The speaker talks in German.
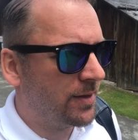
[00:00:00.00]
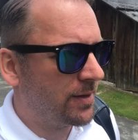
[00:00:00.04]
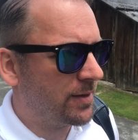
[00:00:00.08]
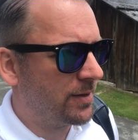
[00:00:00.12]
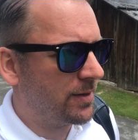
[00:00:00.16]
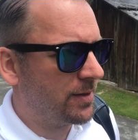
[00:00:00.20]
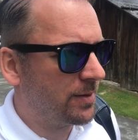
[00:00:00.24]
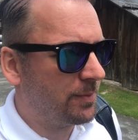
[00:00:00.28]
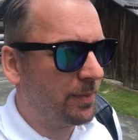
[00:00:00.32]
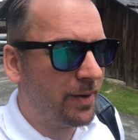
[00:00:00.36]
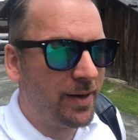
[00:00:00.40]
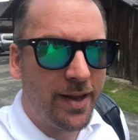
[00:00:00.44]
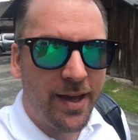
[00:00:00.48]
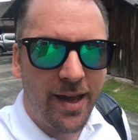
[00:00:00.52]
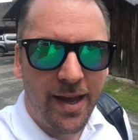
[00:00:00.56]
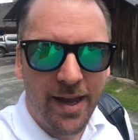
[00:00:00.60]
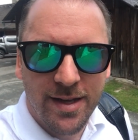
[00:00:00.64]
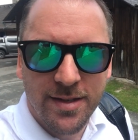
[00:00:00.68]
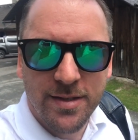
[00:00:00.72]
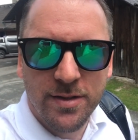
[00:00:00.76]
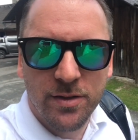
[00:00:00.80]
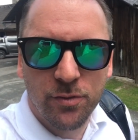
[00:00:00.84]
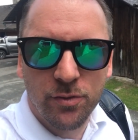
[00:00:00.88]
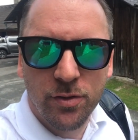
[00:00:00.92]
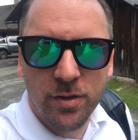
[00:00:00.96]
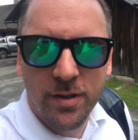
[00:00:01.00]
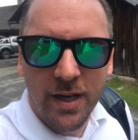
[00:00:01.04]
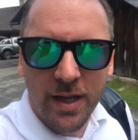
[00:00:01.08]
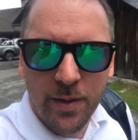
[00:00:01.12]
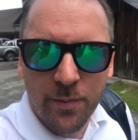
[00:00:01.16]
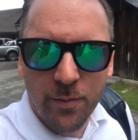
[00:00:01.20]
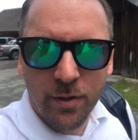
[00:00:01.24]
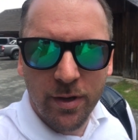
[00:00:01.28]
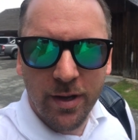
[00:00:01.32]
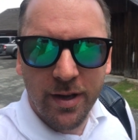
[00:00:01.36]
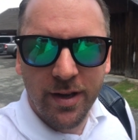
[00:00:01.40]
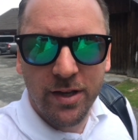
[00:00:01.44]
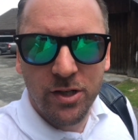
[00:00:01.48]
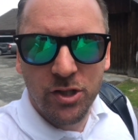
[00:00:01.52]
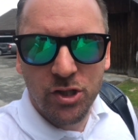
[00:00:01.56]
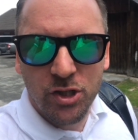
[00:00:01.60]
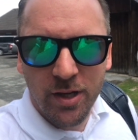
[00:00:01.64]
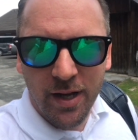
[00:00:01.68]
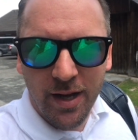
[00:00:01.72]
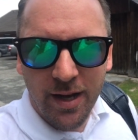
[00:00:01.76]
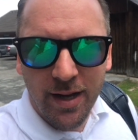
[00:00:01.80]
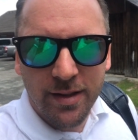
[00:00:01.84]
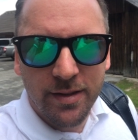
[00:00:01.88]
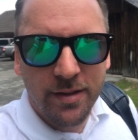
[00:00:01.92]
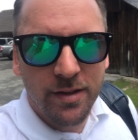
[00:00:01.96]
äh, meine ersten Unternehmungen
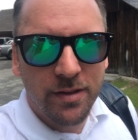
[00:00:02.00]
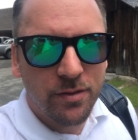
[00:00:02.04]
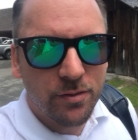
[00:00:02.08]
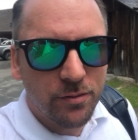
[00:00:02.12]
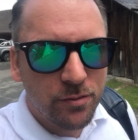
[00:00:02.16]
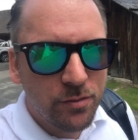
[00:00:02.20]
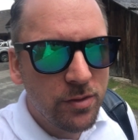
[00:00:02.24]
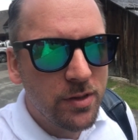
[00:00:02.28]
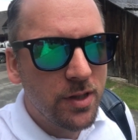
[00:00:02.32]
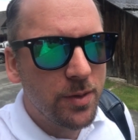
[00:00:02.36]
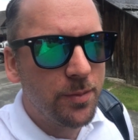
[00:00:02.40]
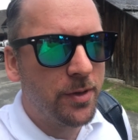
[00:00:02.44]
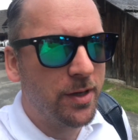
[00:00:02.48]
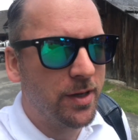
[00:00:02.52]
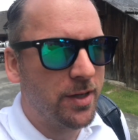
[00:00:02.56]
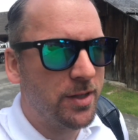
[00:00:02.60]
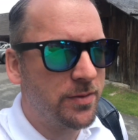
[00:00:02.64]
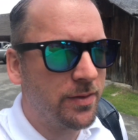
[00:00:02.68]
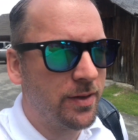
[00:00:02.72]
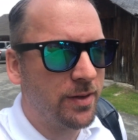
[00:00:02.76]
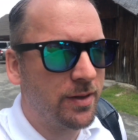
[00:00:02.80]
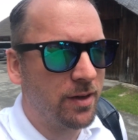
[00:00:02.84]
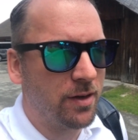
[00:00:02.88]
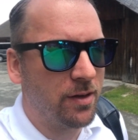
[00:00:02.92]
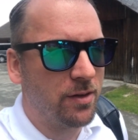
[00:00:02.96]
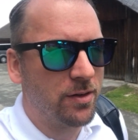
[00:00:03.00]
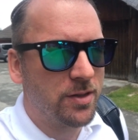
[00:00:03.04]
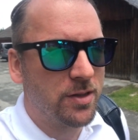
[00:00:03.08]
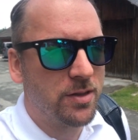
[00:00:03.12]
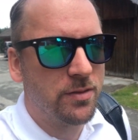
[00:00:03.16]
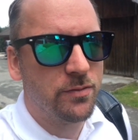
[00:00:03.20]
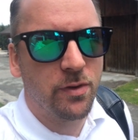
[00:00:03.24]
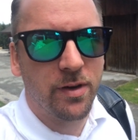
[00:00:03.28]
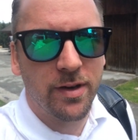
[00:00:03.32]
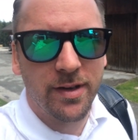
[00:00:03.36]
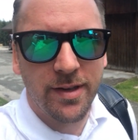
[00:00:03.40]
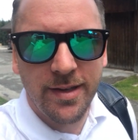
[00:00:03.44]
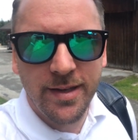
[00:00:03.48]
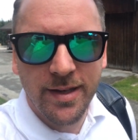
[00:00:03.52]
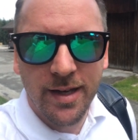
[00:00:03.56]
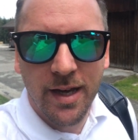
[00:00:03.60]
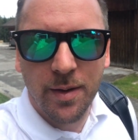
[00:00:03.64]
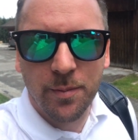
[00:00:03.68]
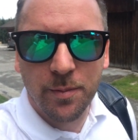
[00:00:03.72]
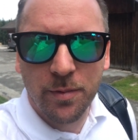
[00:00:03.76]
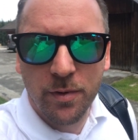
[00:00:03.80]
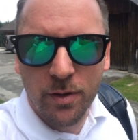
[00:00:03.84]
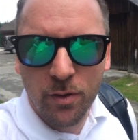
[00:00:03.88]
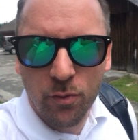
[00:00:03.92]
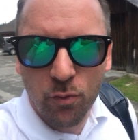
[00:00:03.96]
gestartet und im Jahr 2000 war
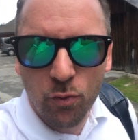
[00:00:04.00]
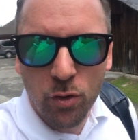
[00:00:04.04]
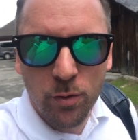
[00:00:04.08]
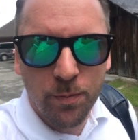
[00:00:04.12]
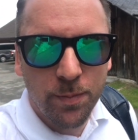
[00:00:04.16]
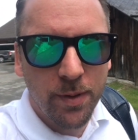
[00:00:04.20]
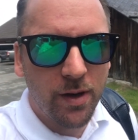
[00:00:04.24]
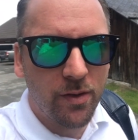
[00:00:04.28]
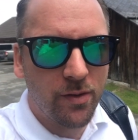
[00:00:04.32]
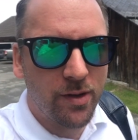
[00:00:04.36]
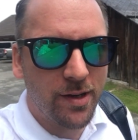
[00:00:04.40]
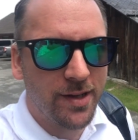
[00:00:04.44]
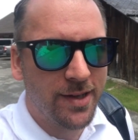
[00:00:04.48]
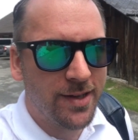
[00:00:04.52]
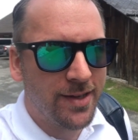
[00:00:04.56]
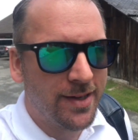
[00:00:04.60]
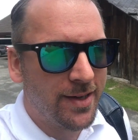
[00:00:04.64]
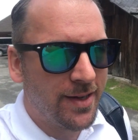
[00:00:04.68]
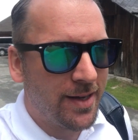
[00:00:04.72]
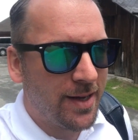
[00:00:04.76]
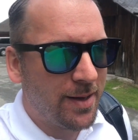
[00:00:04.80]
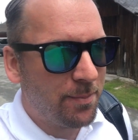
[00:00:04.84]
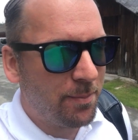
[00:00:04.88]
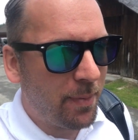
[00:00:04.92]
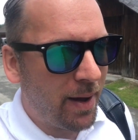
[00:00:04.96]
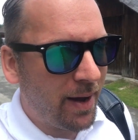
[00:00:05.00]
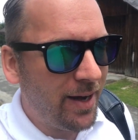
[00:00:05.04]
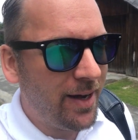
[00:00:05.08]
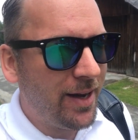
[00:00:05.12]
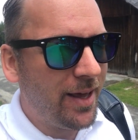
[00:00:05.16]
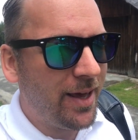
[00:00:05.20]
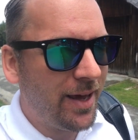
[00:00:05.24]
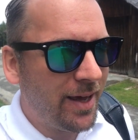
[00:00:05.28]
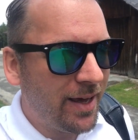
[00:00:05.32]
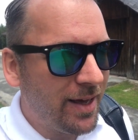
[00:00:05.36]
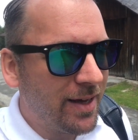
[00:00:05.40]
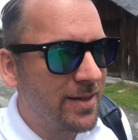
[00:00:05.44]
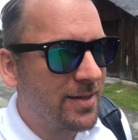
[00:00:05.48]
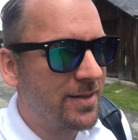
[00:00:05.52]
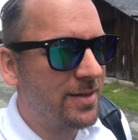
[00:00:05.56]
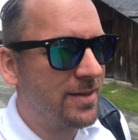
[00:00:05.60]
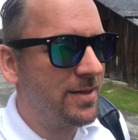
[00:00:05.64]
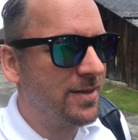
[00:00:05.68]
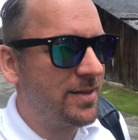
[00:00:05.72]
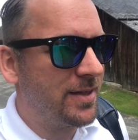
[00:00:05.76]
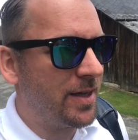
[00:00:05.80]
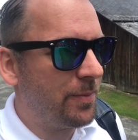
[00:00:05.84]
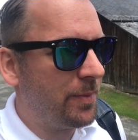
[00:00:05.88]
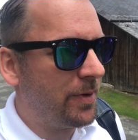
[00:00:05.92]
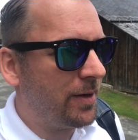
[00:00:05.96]
hier am Klugbauer meine
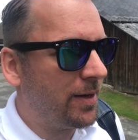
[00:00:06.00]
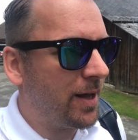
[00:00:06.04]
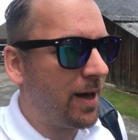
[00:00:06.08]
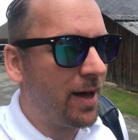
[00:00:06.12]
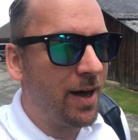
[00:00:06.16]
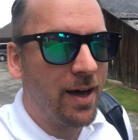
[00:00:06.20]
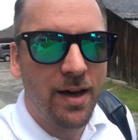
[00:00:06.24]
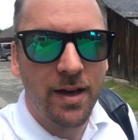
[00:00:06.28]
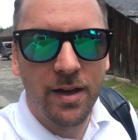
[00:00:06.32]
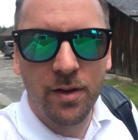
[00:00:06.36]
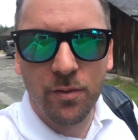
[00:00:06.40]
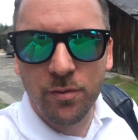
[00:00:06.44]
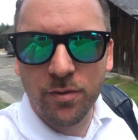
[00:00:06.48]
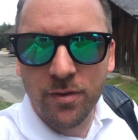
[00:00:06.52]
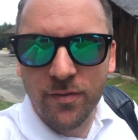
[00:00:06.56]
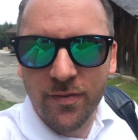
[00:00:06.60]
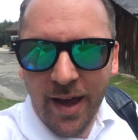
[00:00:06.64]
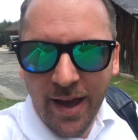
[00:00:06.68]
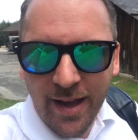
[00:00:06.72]
ersten Seminare und